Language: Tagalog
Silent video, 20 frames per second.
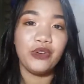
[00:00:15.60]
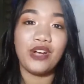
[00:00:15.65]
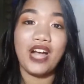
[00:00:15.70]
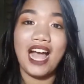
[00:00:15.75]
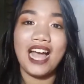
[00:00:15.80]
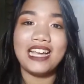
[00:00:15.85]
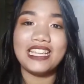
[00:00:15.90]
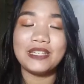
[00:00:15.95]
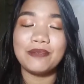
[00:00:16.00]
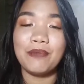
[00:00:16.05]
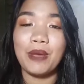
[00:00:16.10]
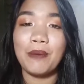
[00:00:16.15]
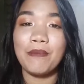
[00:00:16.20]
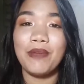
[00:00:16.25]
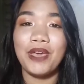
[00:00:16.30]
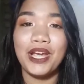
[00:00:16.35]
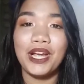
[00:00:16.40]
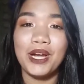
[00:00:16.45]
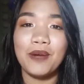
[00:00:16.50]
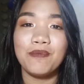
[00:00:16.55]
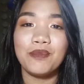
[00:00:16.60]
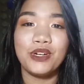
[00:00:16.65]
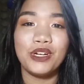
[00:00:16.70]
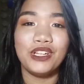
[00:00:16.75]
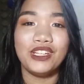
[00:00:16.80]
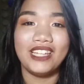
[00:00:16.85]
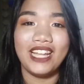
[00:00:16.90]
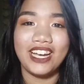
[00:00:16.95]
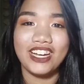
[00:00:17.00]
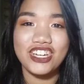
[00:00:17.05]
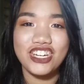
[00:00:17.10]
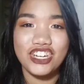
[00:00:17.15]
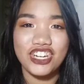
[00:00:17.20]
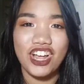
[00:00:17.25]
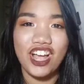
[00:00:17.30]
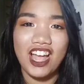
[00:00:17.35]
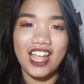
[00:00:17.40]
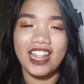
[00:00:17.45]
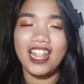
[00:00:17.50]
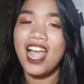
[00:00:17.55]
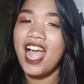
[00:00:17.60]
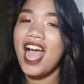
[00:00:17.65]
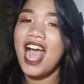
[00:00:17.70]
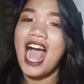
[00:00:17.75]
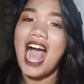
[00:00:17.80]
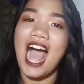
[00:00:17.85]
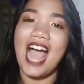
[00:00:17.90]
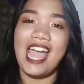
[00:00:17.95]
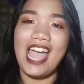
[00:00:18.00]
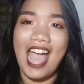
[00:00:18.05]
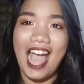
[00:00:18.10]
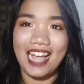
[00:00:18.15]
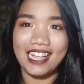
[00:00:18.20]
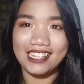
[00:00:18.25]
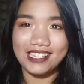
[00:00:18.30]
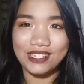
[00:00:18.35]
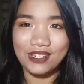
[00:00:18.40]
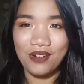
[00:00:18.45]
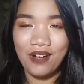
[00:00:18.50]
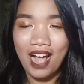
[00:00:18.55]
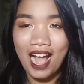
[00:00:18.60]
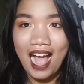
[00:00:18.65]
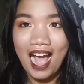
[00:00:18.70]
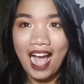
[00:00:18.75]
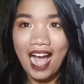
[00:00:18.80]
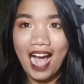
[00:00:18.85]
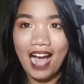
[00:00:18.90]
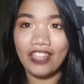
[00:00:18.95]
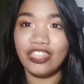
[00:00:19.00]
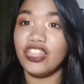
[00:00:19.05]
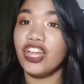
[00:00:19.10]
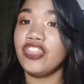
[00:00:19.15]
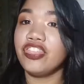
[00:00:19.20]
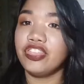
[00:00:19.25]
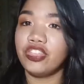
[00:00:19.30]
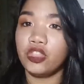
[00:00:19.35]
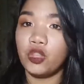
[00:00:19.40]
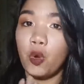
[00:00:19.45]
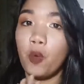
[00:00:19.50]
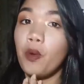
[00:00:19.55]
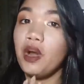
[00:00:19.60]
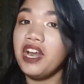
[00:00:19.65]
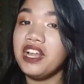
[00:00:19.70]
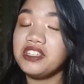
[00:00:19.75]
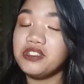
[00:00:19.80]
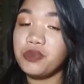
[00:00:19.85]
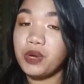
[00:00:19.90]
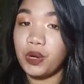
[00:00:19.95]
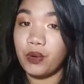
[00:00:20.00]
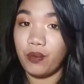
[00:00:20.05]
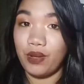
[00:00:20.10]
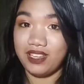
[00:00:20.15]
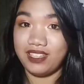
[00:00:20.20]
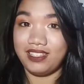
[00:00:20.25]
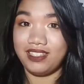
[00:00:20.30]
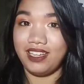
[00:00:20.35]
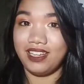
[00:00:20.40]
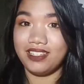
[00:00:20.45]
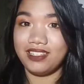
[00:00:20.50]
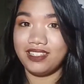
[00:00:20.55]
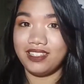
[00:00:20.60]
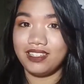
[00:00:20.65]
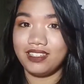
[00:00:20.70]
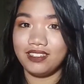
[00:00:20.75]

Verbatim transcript: guys my makeup collection. Ayan, so, not, no one has requested this.